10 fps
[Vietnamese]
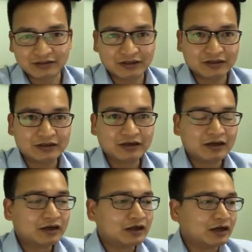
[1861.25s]
trường này
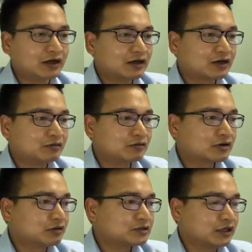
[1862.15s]
đấy.
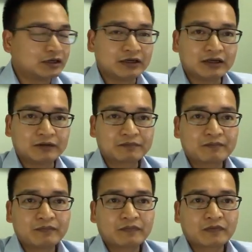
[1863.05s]
câu câu trả lời là
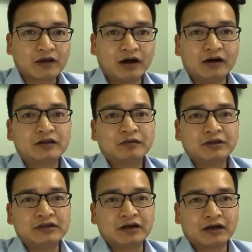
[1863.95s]
ở trong
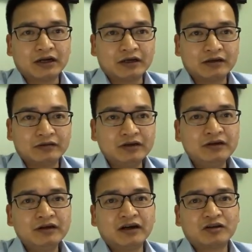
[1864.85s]
thị trường này
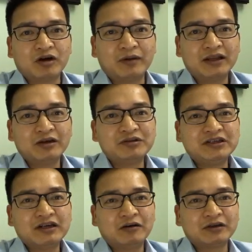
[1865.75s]
những người thỏa mãn tiêu
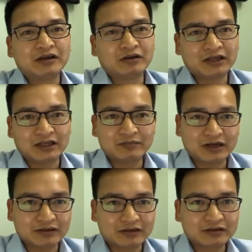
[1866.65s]
chí sau thì có thể tham
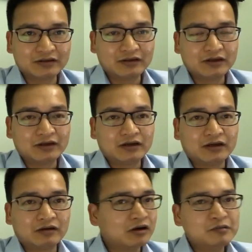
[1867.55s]
gia được
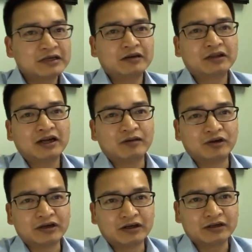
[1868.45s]
nó không dành cho tất cả
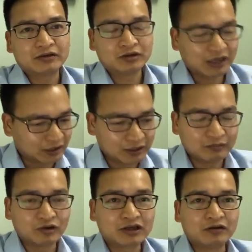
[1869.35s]
mọi người tôi khẳng
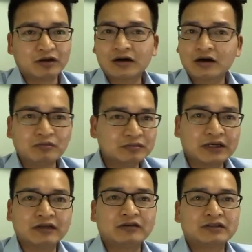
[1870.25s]
định một câu là không
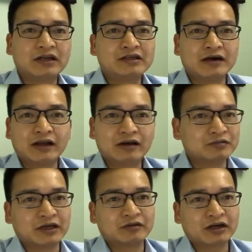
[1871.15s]
dành cho sân chơi này
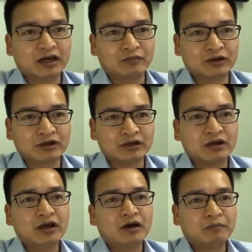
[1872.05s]
không dành cho tất cả mọi người
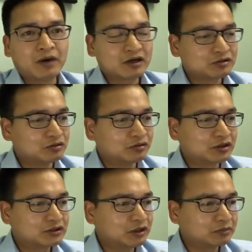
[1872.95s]
mặc
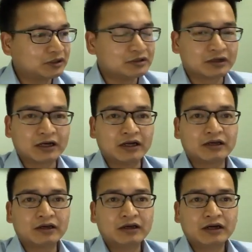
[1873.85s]
dù trong thị trường
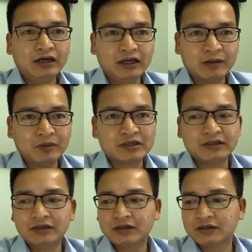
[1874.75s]
này khi nắm được
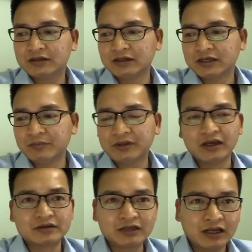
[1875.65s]
tri thức thì kiếm
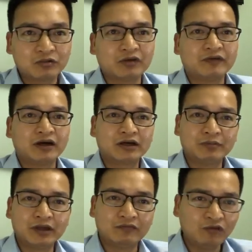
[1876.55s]
tiền rất là tuyệt vời
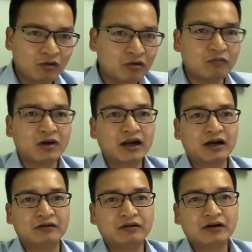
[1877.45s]
kiếm tiền vô cùng bá
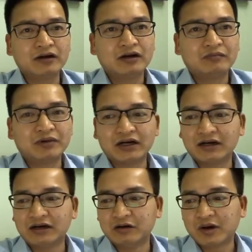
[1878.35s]
đạo mà
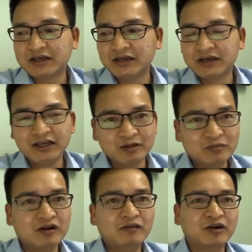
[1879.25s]
ở ngoài kia
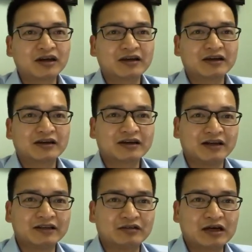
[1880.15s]
hiếm có một cái, cái
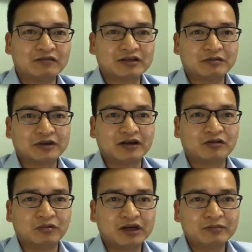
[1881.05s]
kênh nào tạo dòng tiền
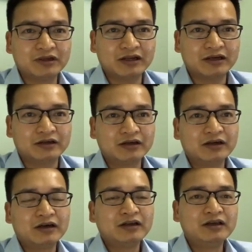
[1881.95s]
khủng khiếp như thế này
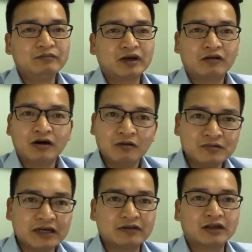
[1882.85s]
nhưng mà nó
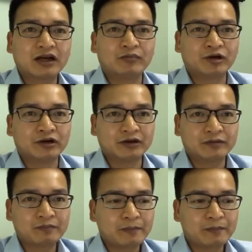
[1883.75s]
không dành cho tất cả mọi người